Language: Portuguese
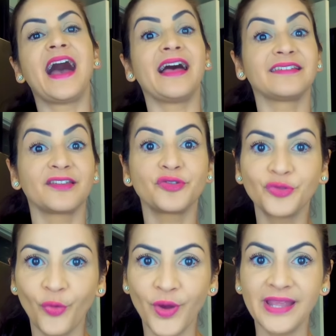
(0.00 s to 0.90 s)
as
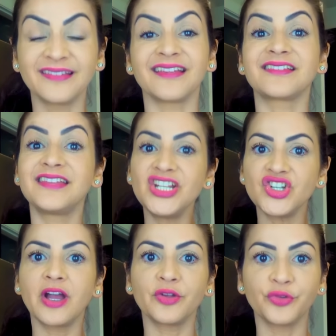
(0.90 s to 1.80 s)
ações, as
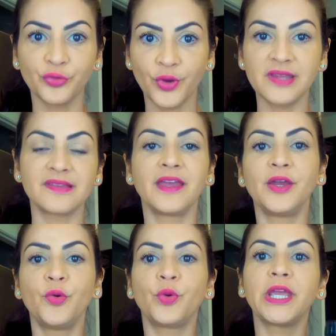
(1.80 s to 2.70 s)
indicações,
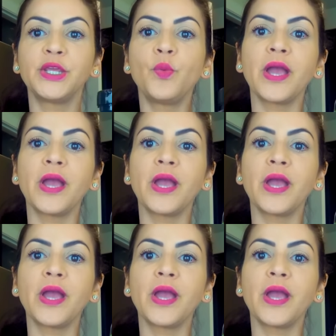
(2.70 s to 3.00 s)
o que, que o